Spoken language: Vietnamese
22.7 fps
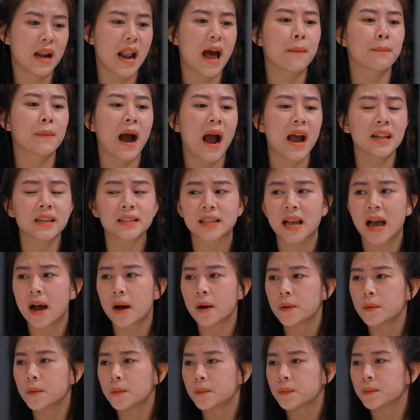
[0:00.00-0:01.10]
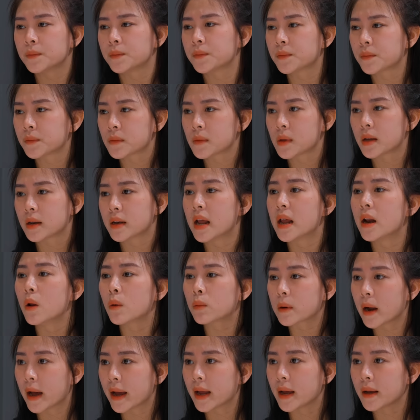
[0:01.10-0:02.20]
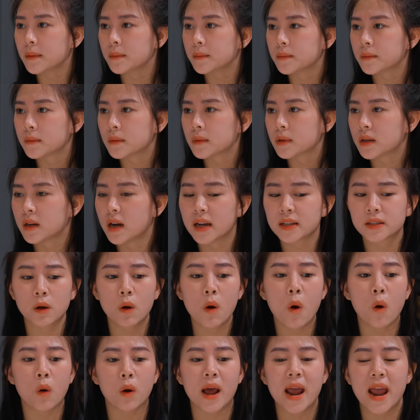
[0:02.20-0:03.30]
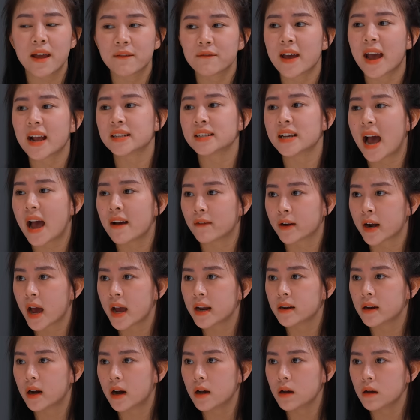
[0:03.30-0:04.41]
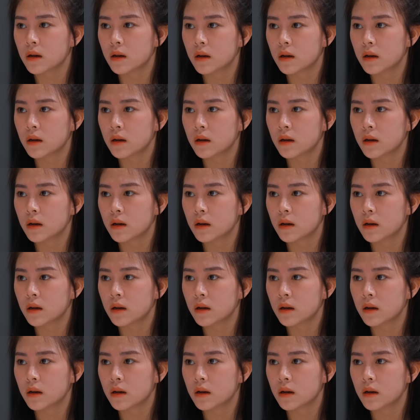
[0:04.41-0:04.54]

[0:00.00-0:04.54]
Làm gái thì sao Đến lúc đấy á Người xấu hổ là em với anh chứ ai vào đây nữa